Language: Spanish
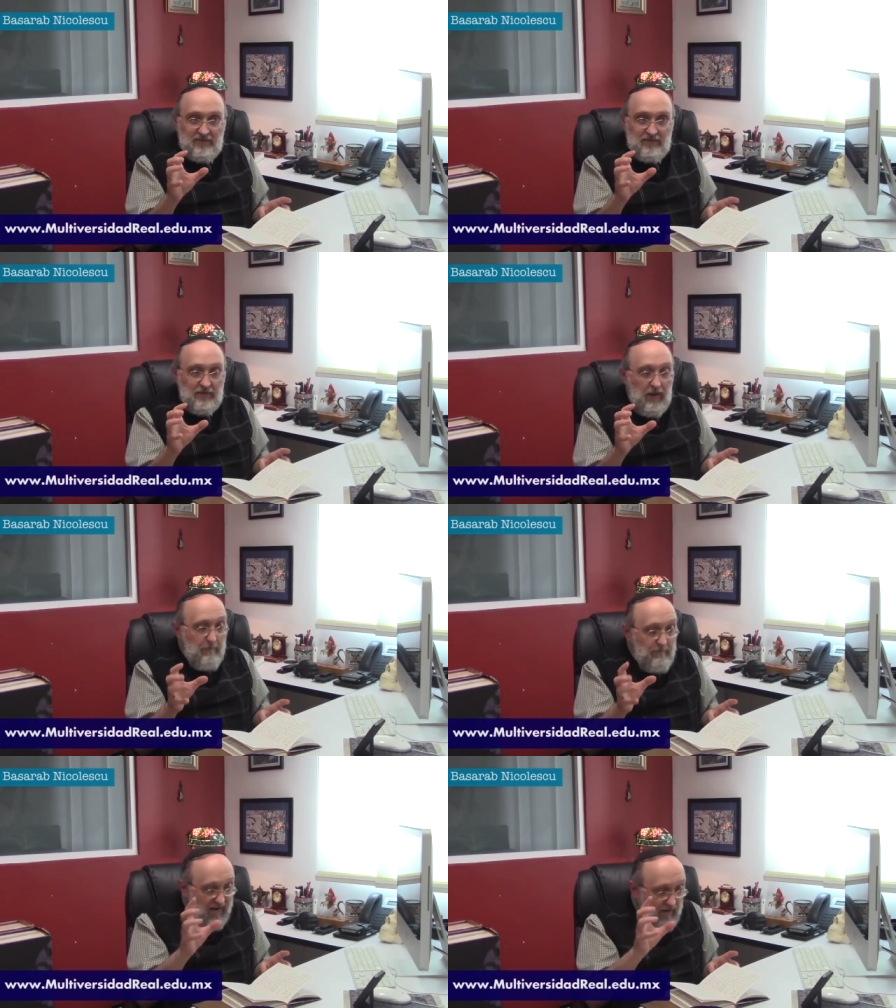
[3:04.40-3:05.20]
¿sí?
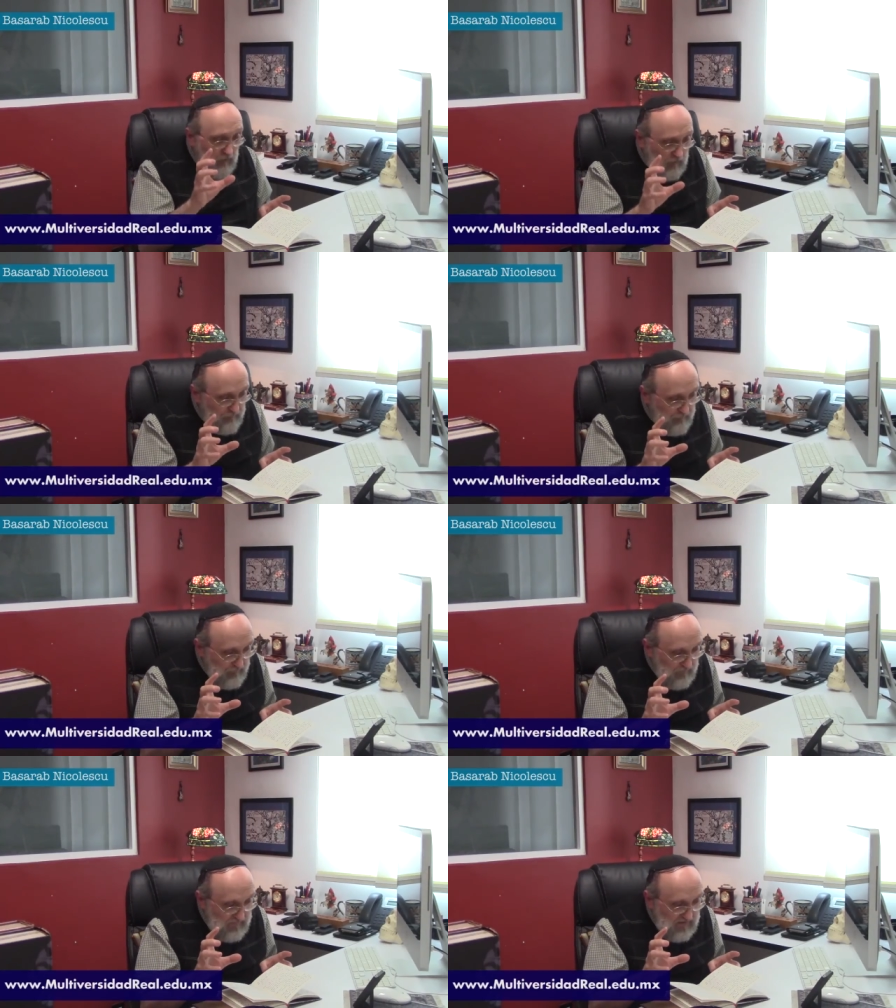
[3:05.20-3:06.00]
pero
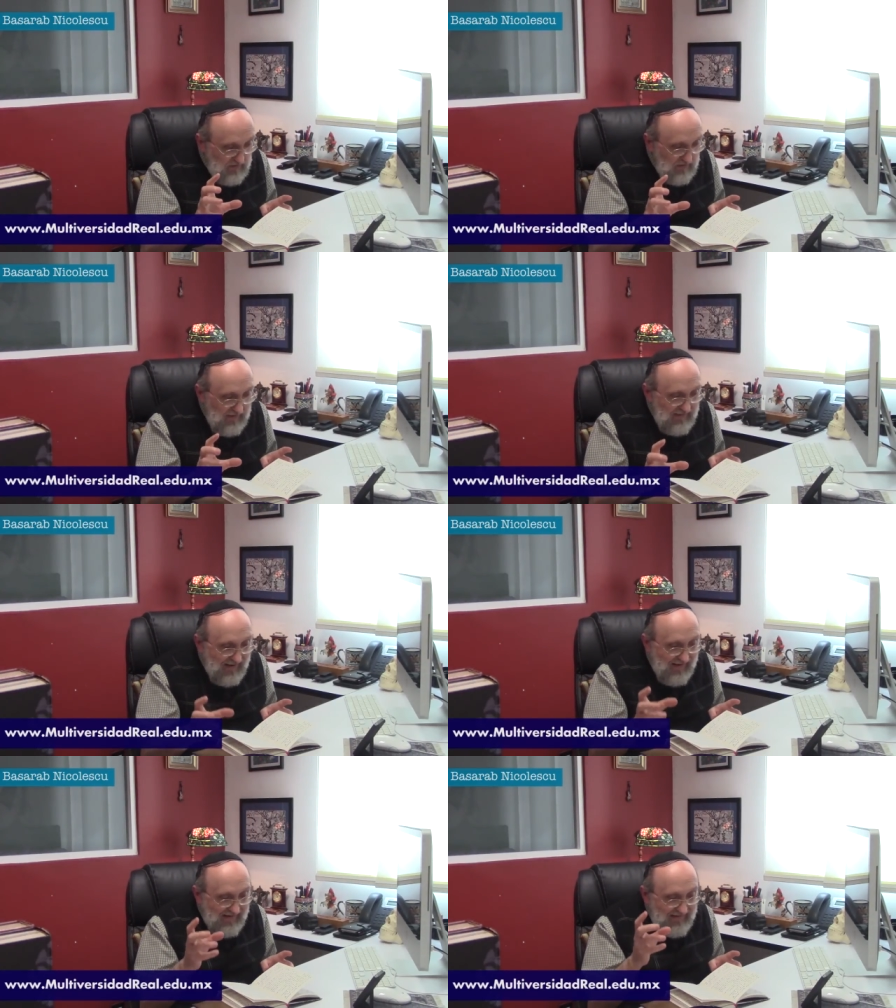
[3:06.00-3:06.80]
¿sí?
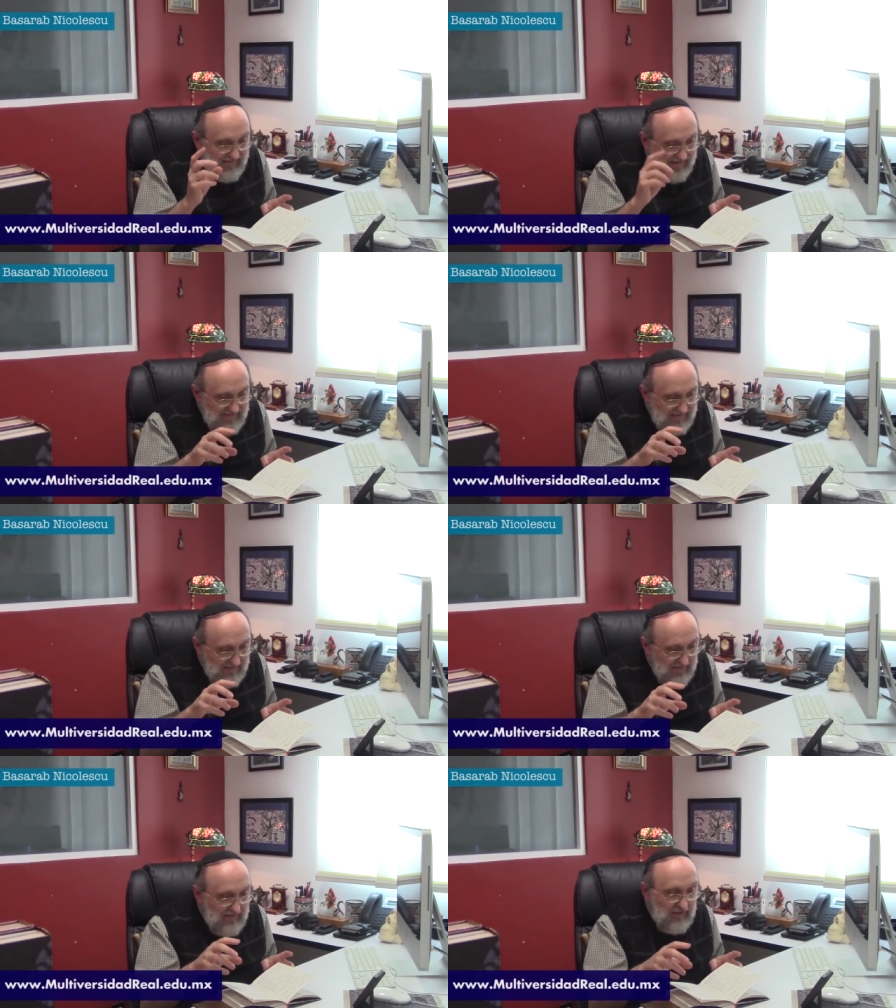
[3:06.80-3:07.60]
la grandeza
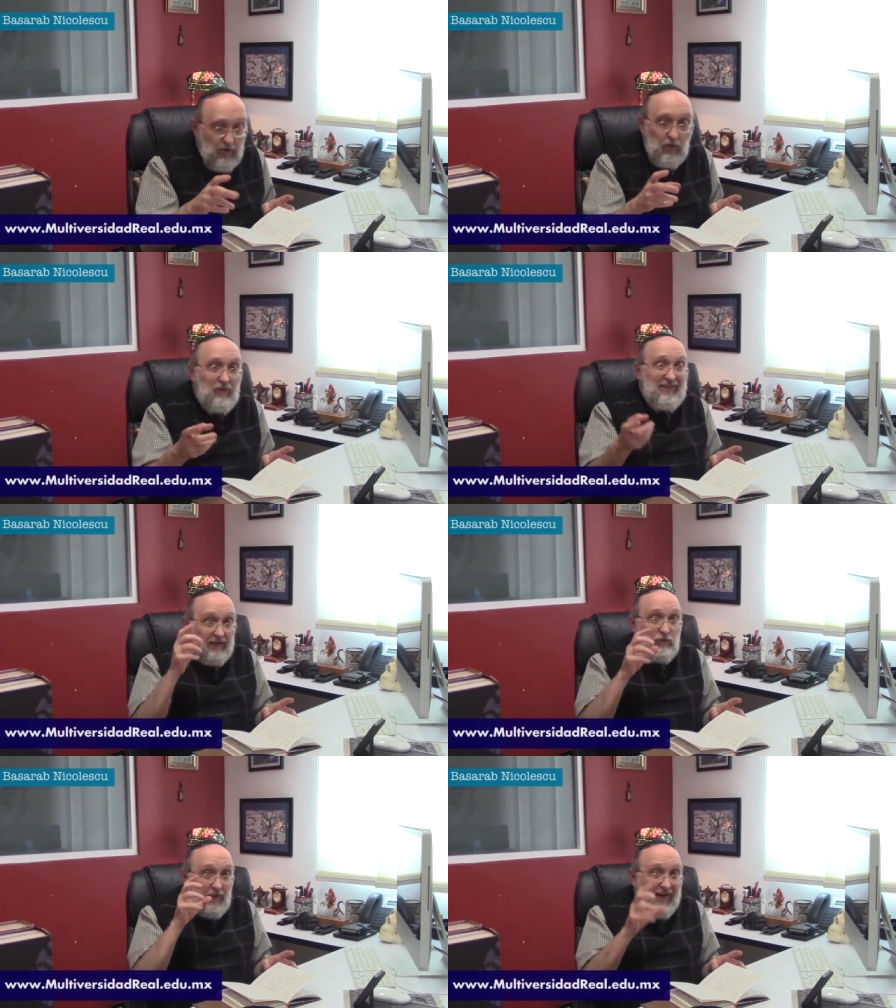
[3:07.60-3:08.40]

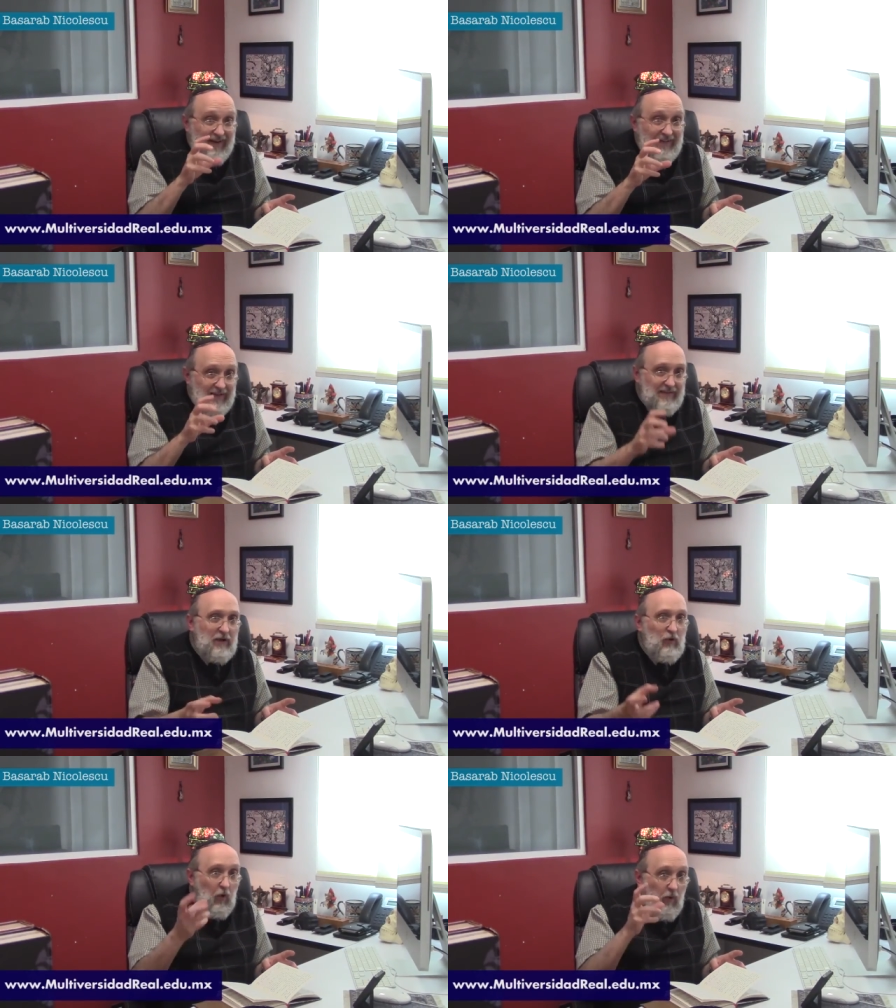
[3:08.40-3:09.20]
tanto la
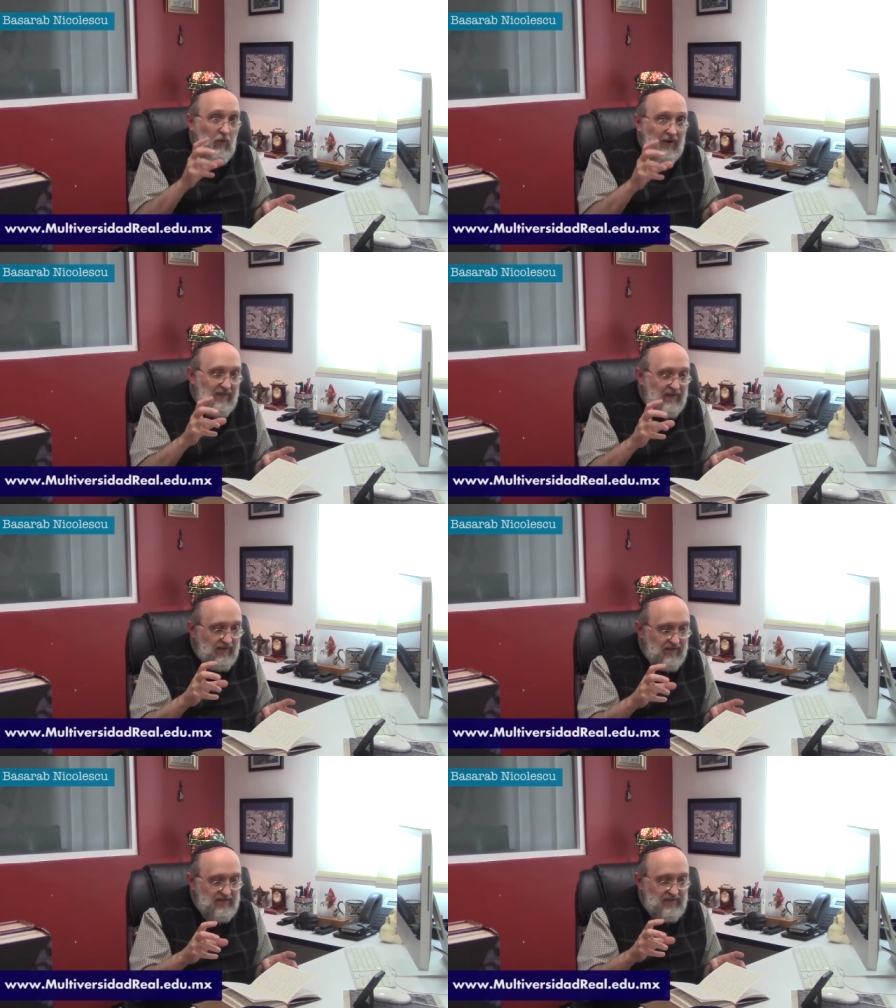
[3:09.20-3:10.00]
grandeza como la
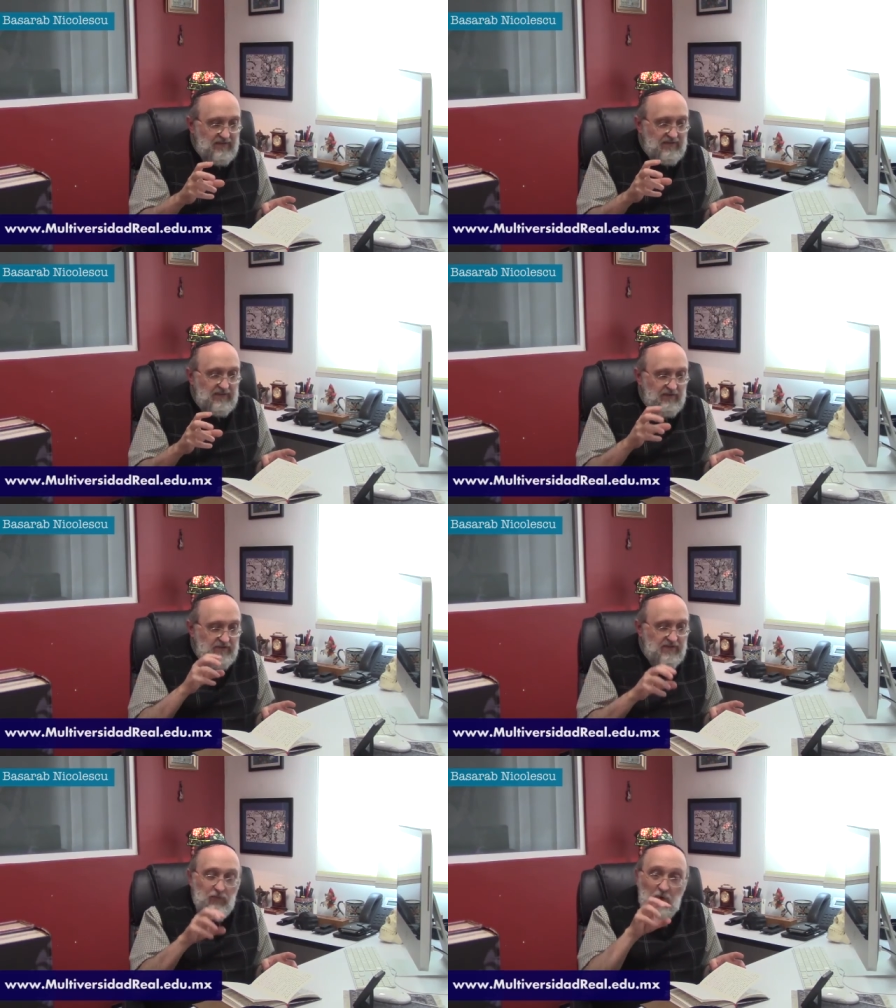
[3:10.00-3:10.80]
decadencia del
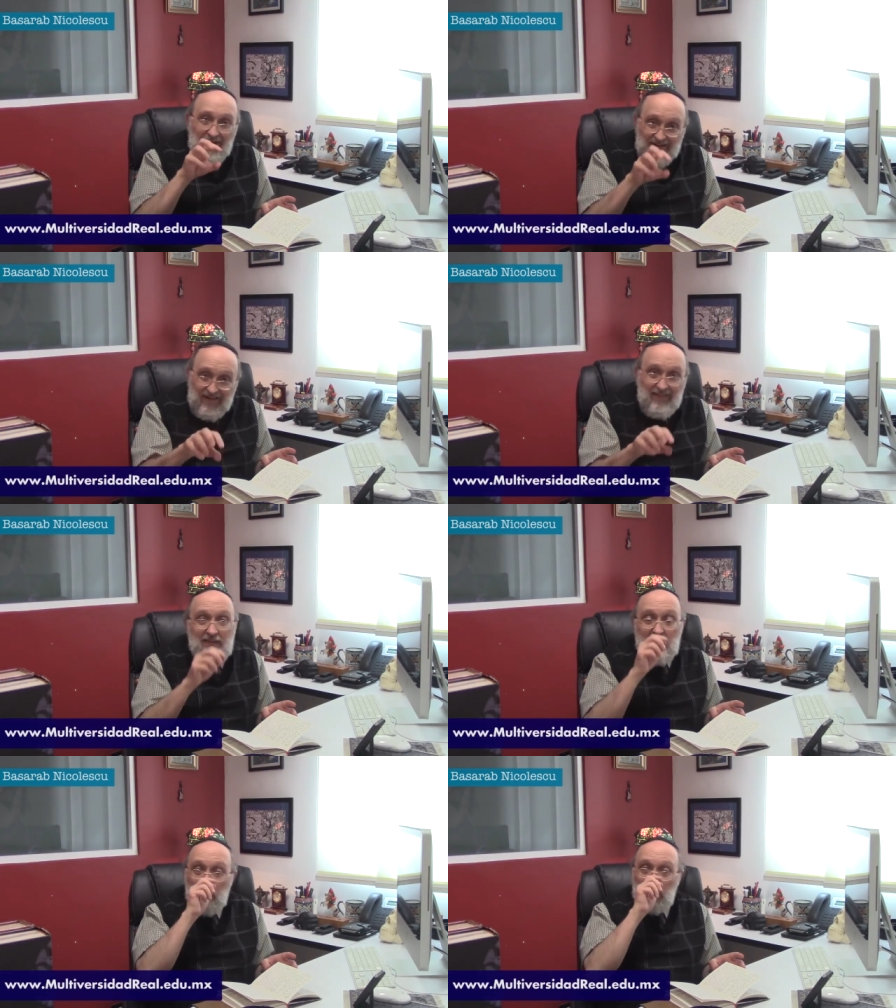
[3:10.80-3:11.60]
cientificismo
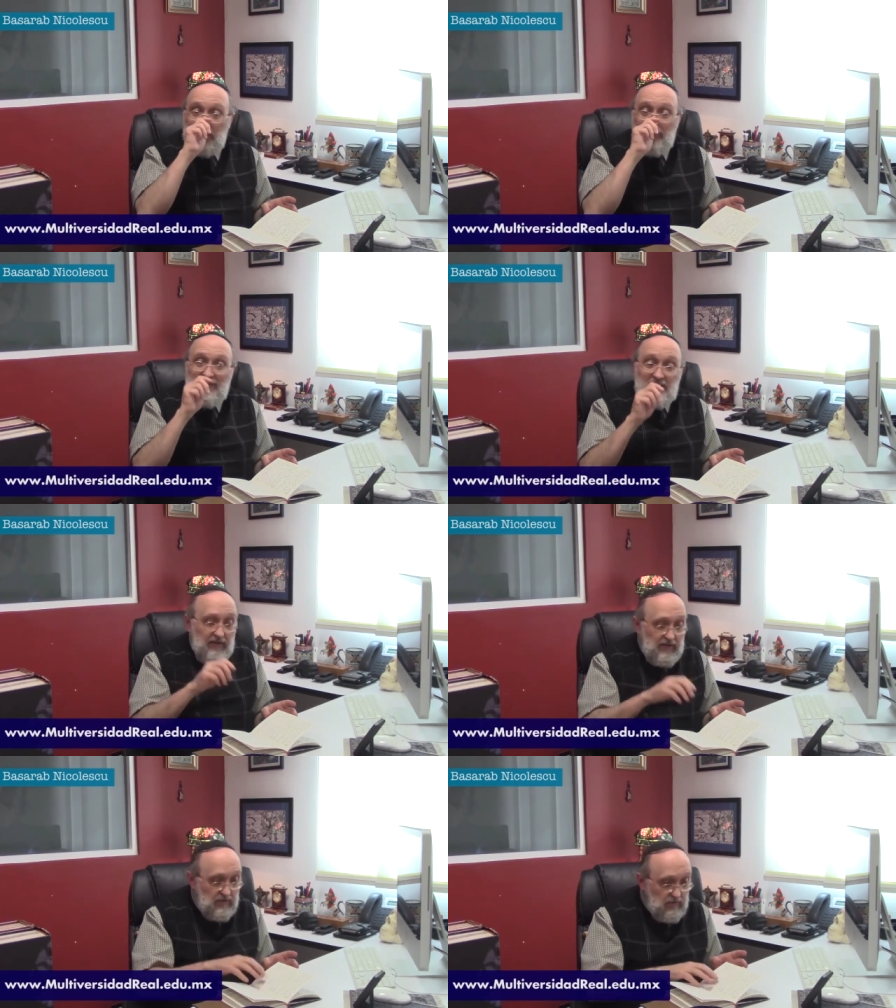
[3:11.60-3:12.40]
radican justamente
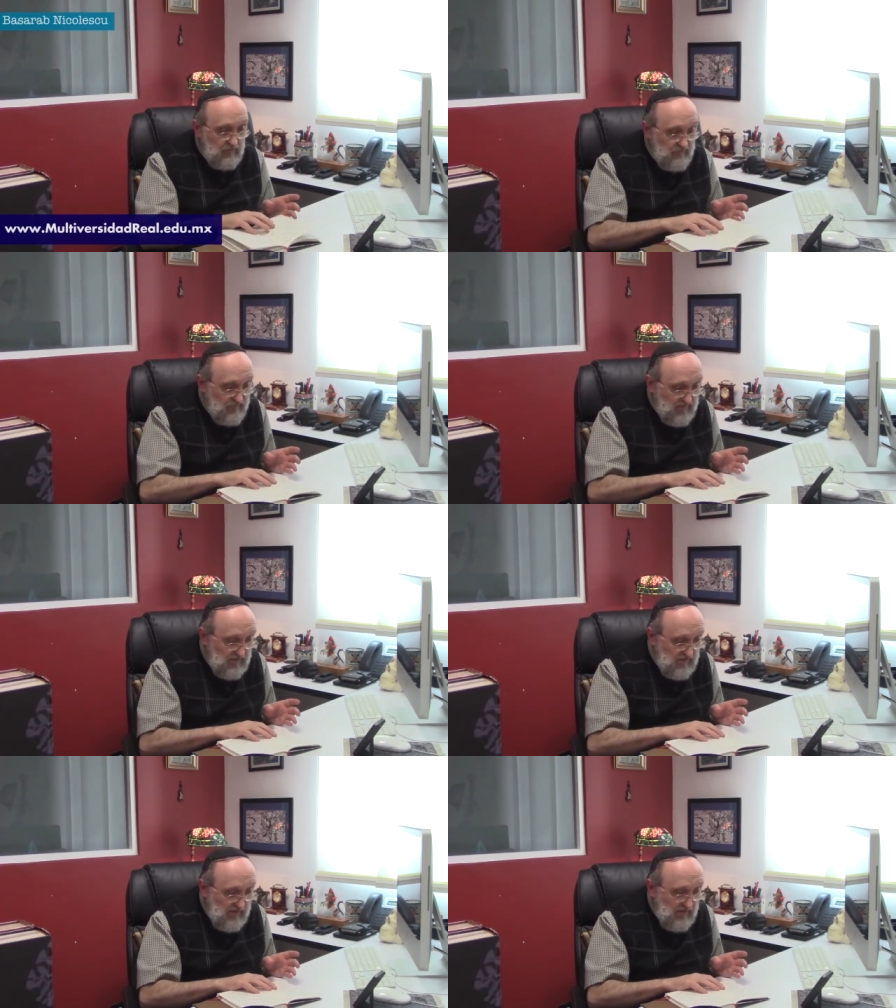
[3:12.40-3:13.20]
en eso. ¿sí?